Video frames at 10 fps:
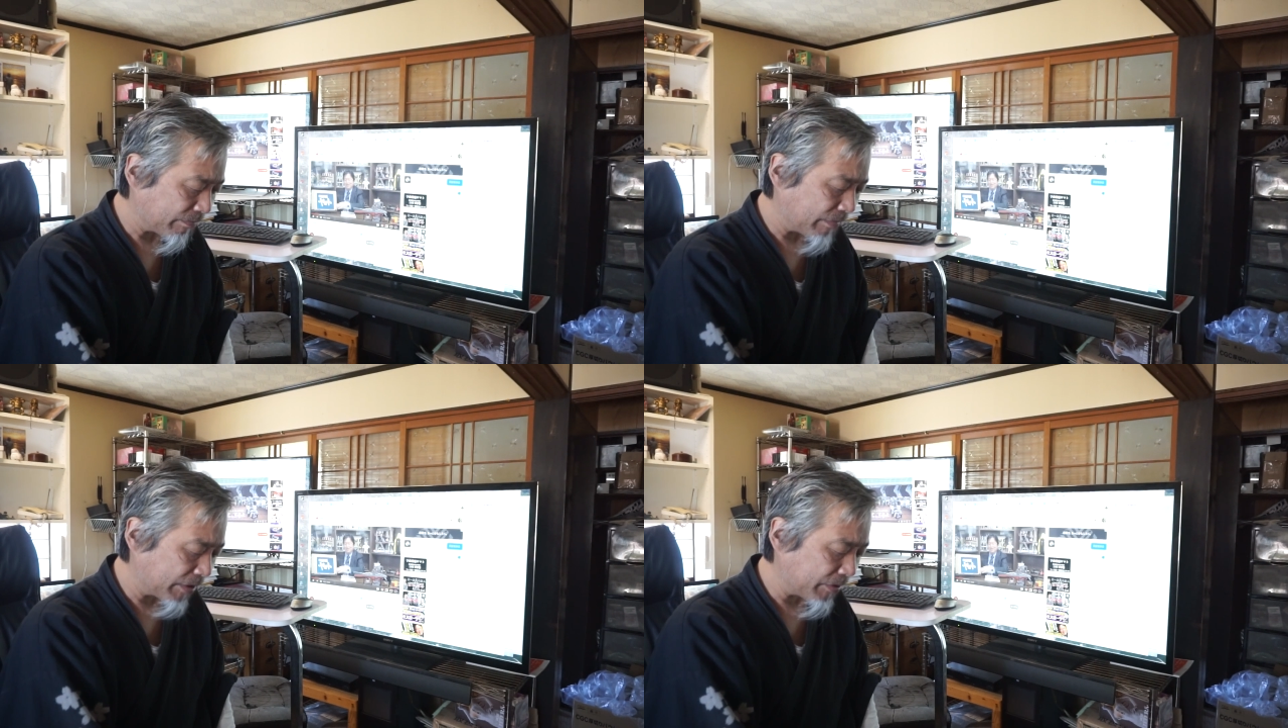
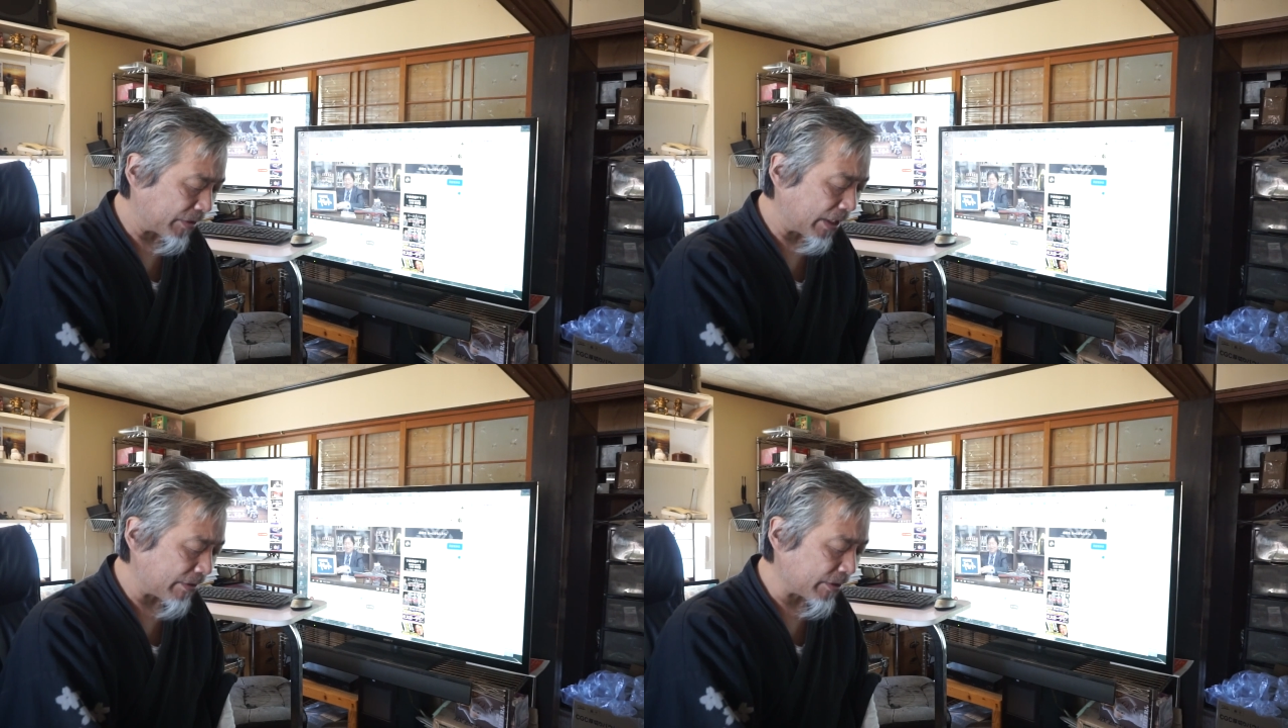んまあ、その
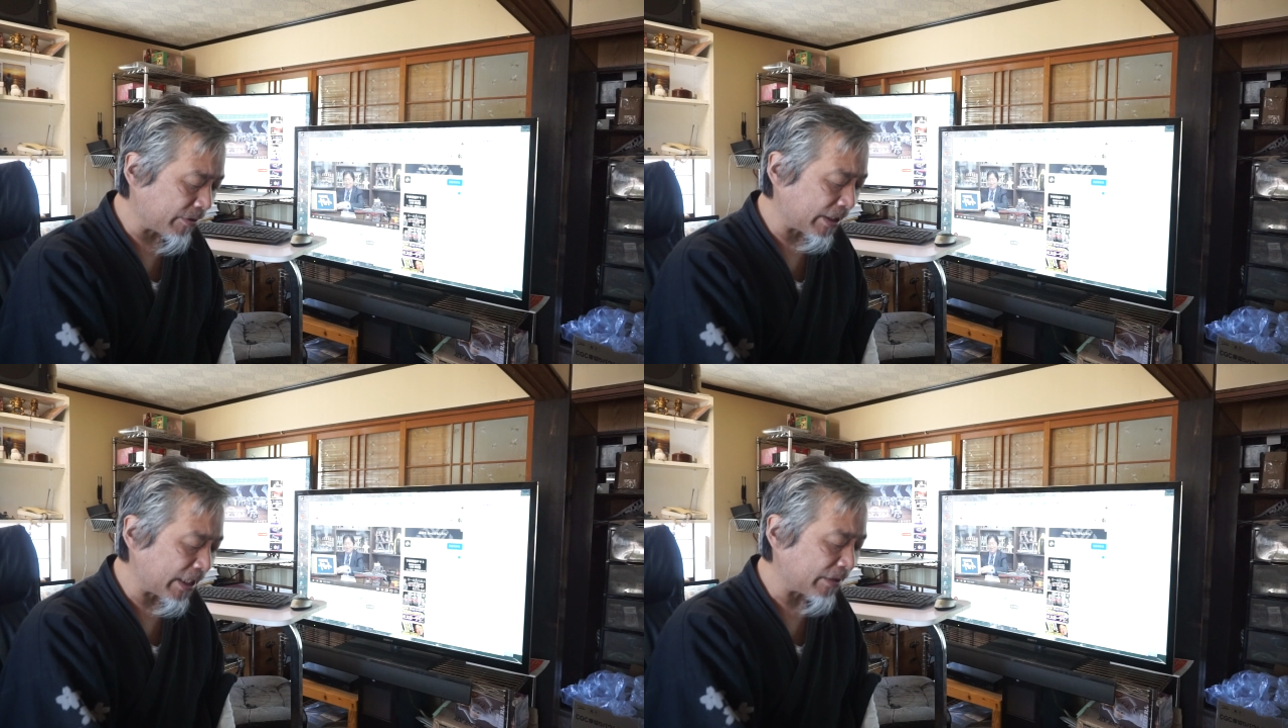辺はしょ
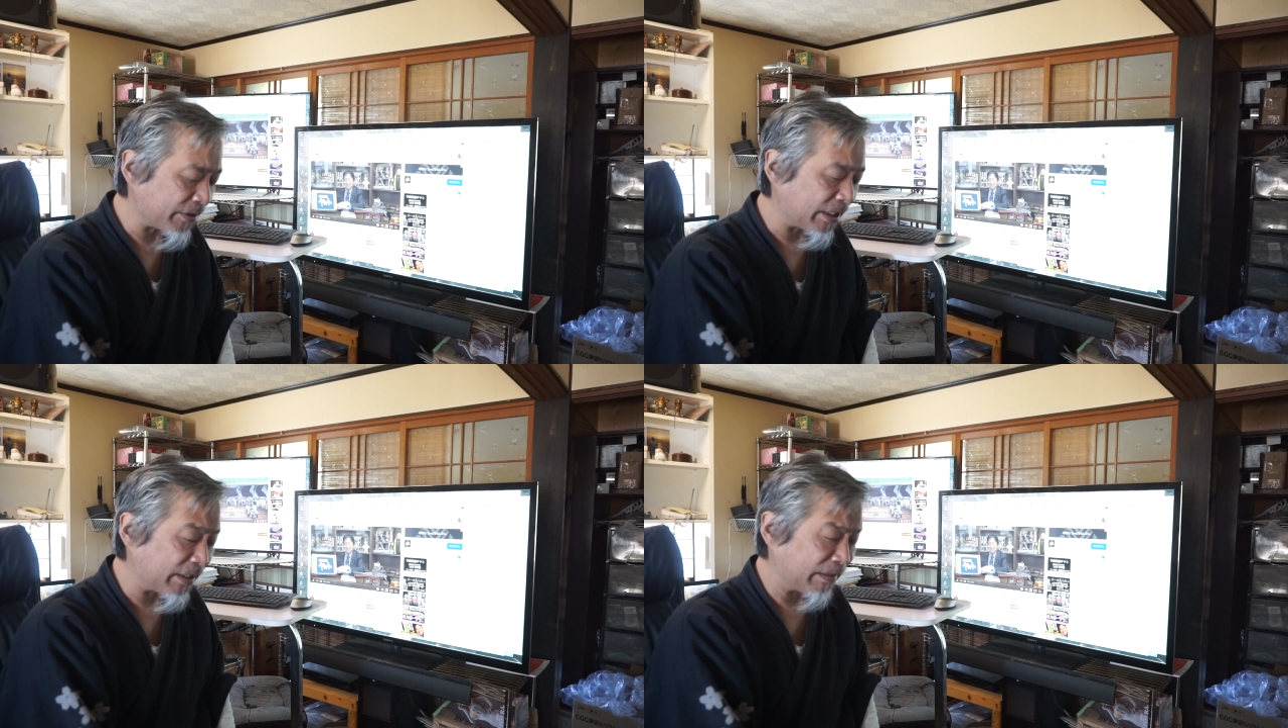うがない
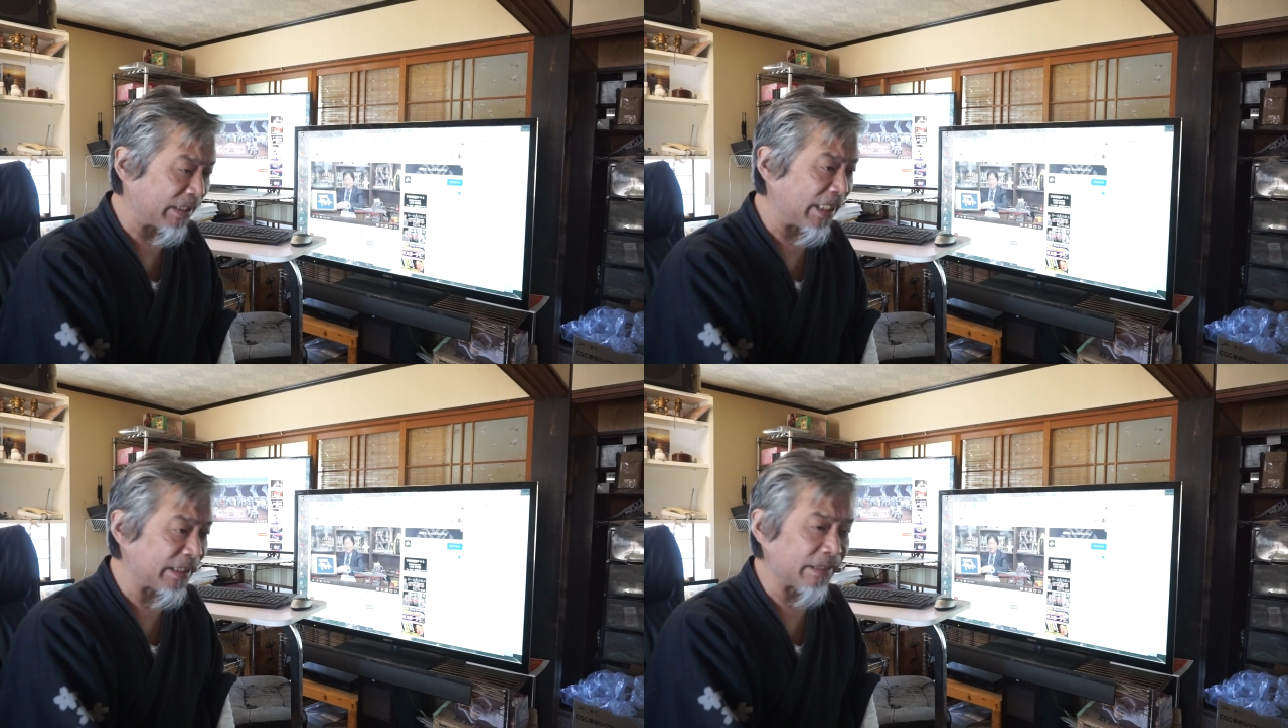として
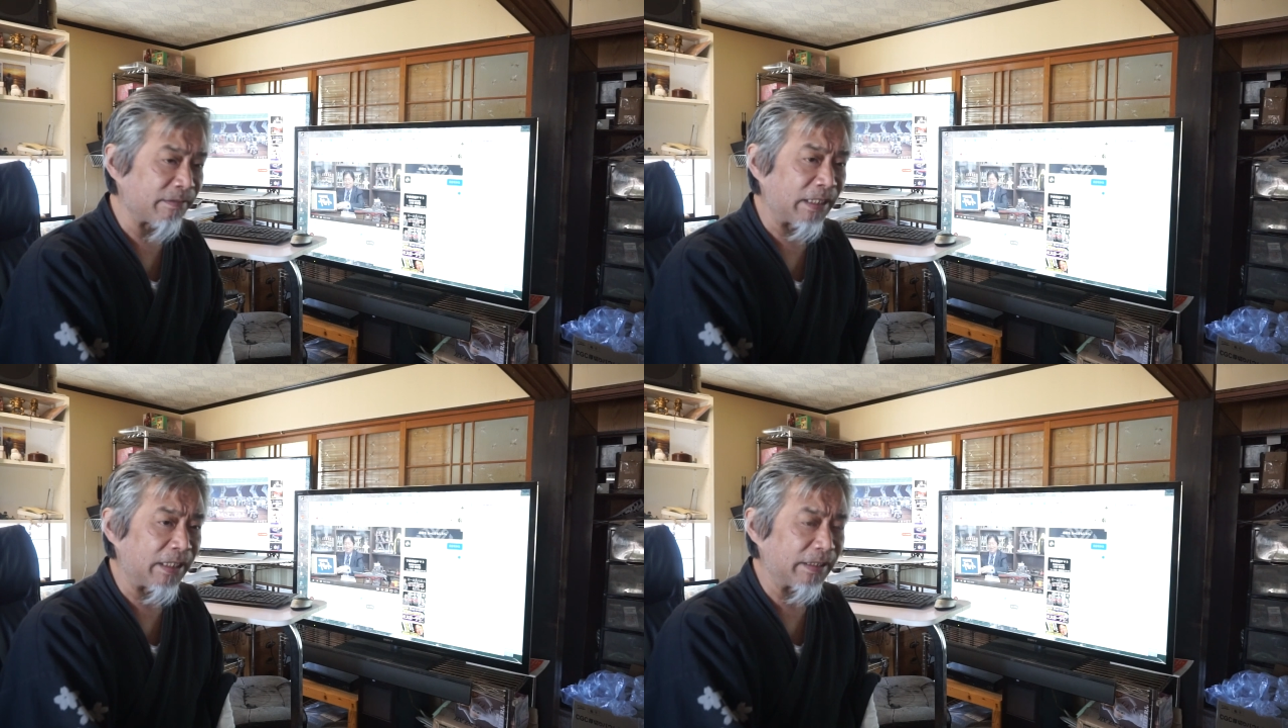対
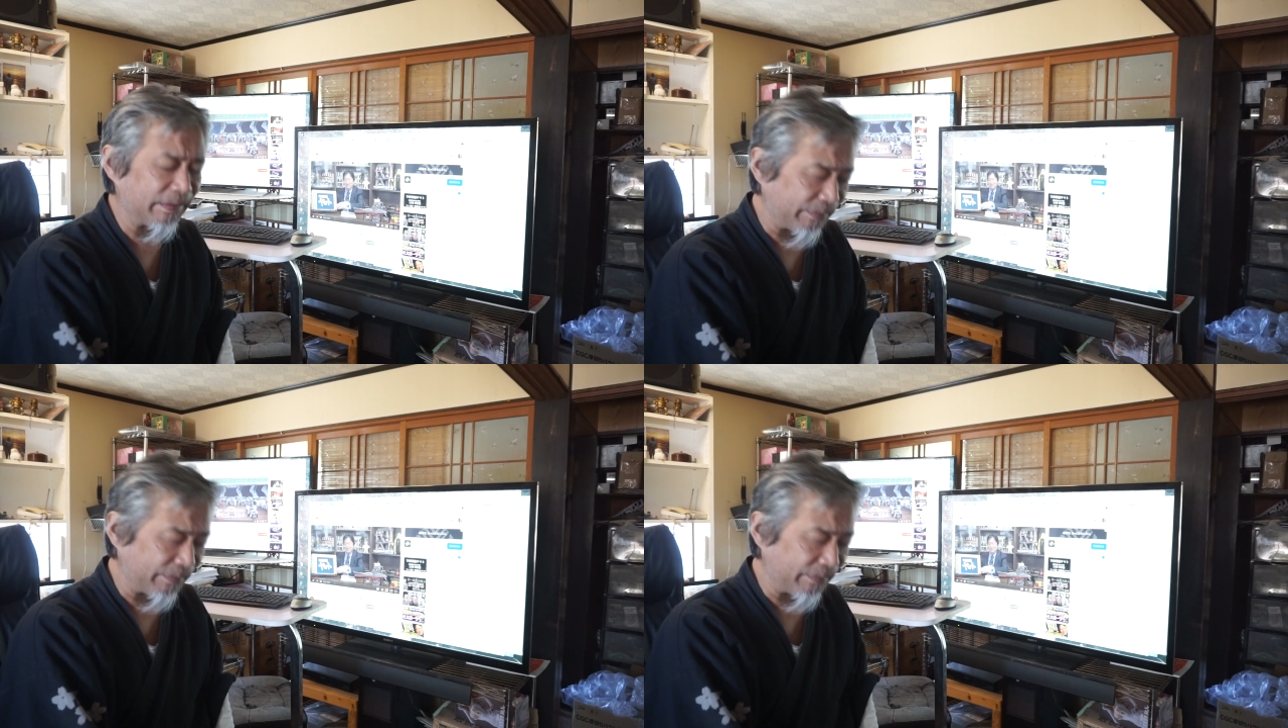策は